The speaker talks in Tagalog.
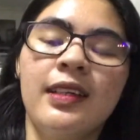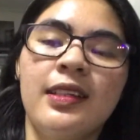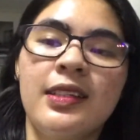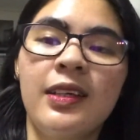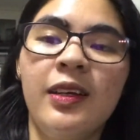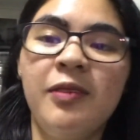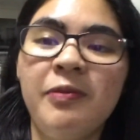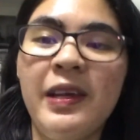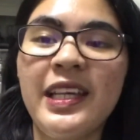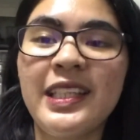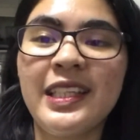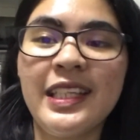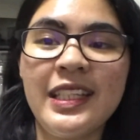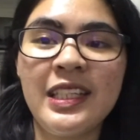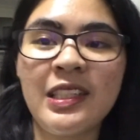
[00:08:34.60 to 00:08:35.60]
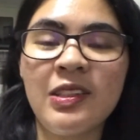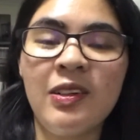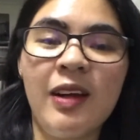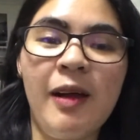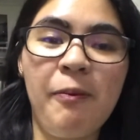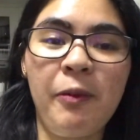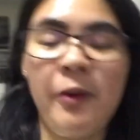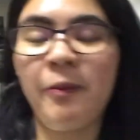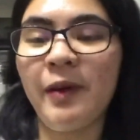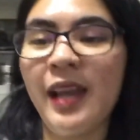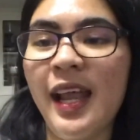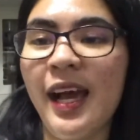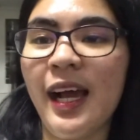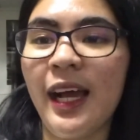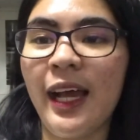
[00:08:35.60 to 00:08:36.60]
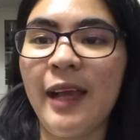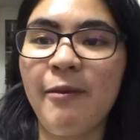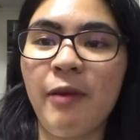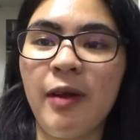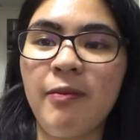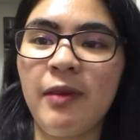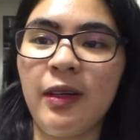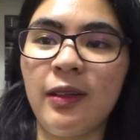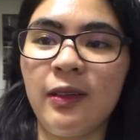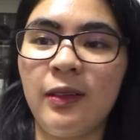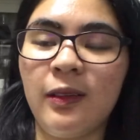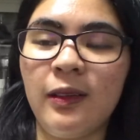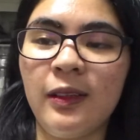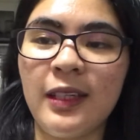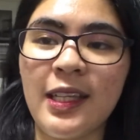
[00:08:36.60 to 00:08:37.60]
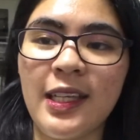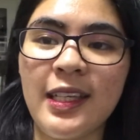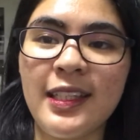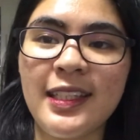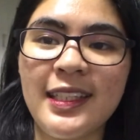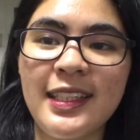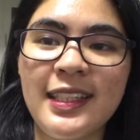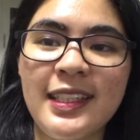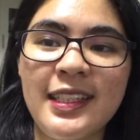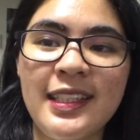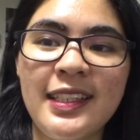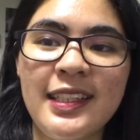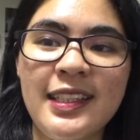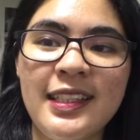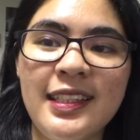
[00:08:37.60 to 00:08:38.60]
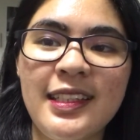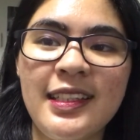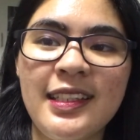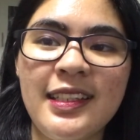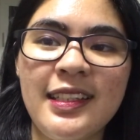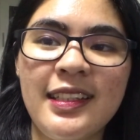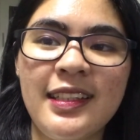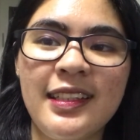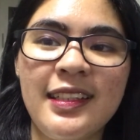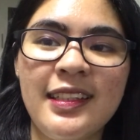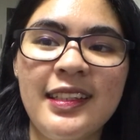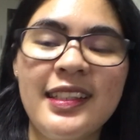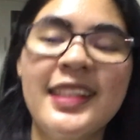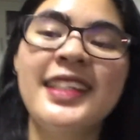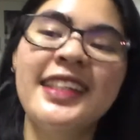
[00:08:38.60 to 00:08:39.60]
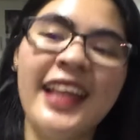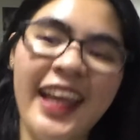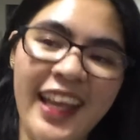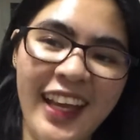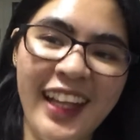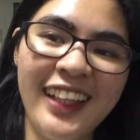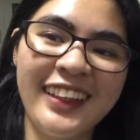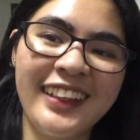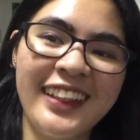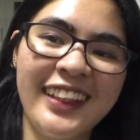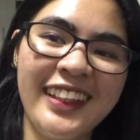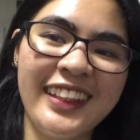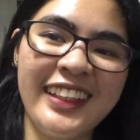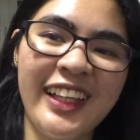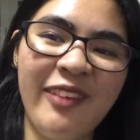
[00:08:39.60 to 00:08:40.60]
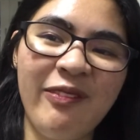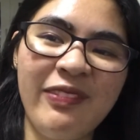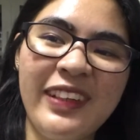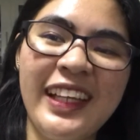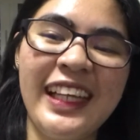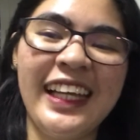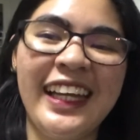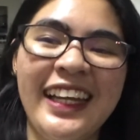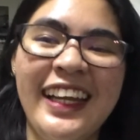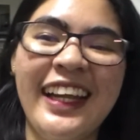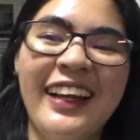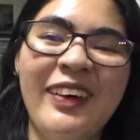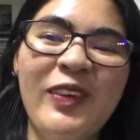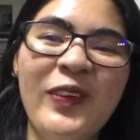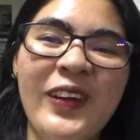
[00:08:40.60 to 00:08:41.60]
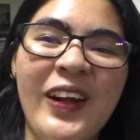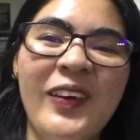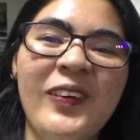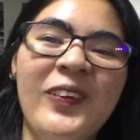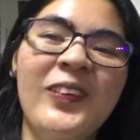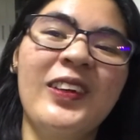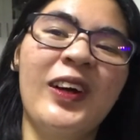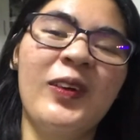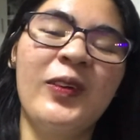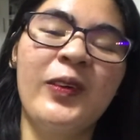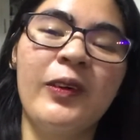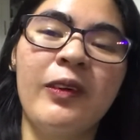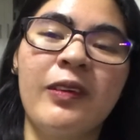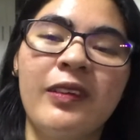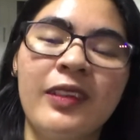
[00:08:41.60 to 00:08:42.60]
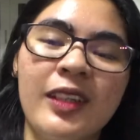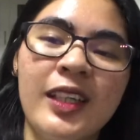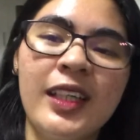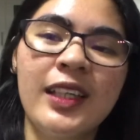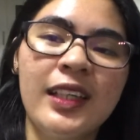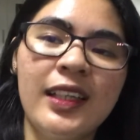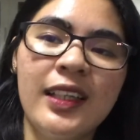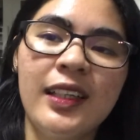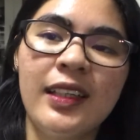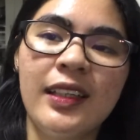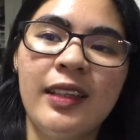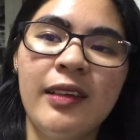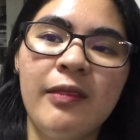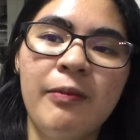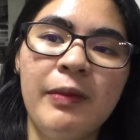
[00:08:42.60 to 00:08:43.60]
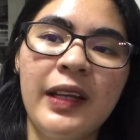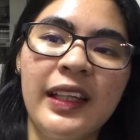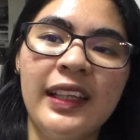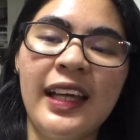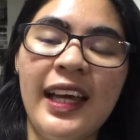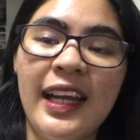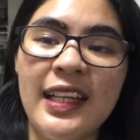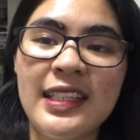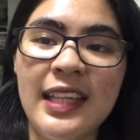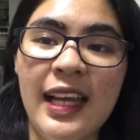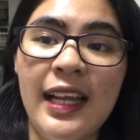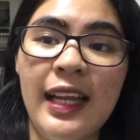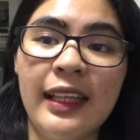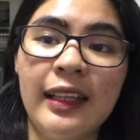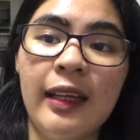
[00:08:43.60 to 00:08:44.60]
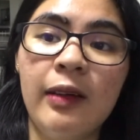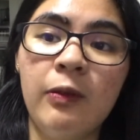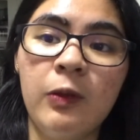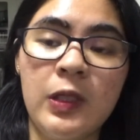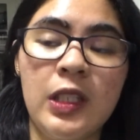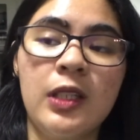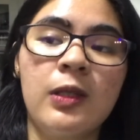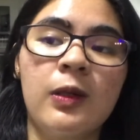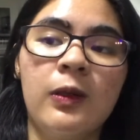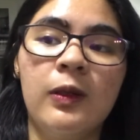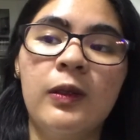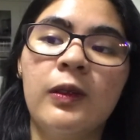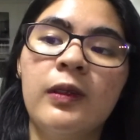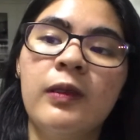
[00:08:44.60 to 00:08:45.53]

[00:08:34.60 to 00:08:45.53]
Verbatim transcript: So, ang message ko nga po pala kay mama ko is stay healthy. Siyempre, yan ang unang-una kong pinagdarasal at ang wish ko